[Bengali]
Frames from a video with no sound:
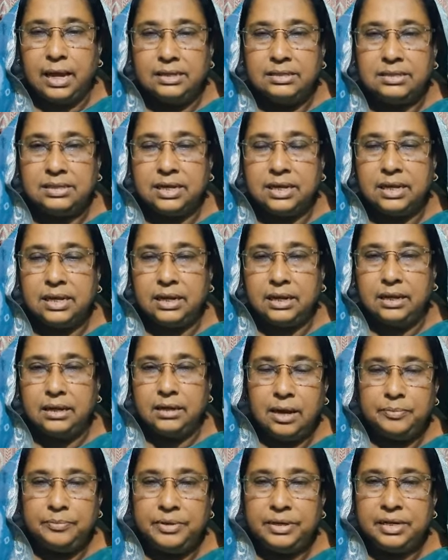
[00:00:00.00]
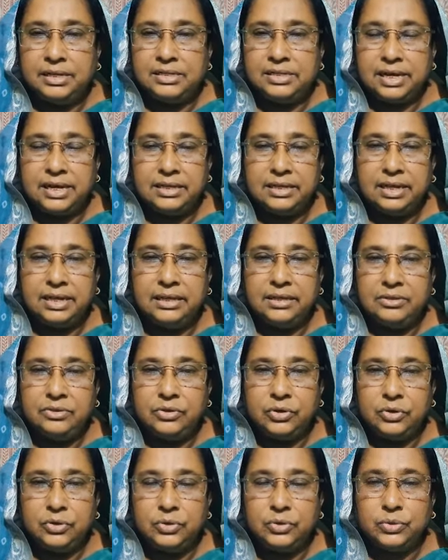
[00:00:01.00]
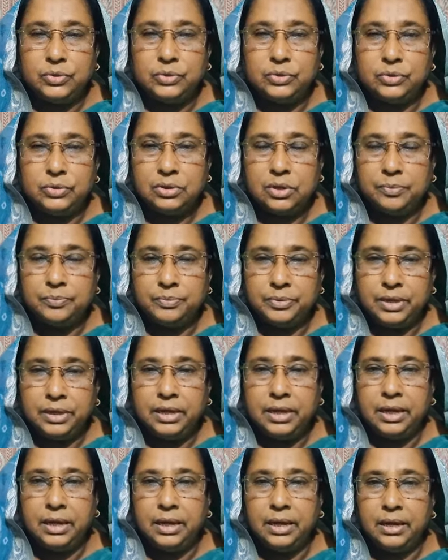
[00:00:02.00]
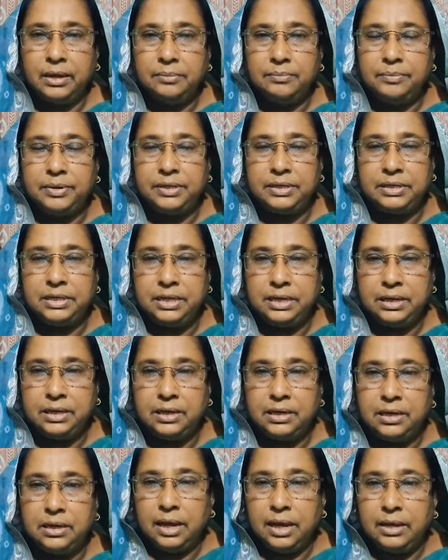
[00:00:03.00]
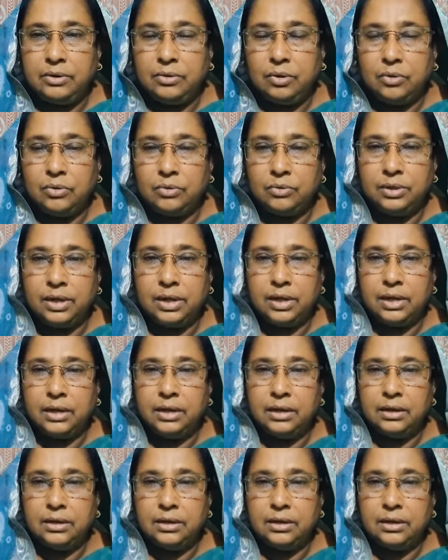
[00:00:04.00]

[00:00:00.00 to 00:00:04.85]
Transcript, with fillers: আজকে আপনারা জানেন যশোর সব থেকে বেশি এই করোনা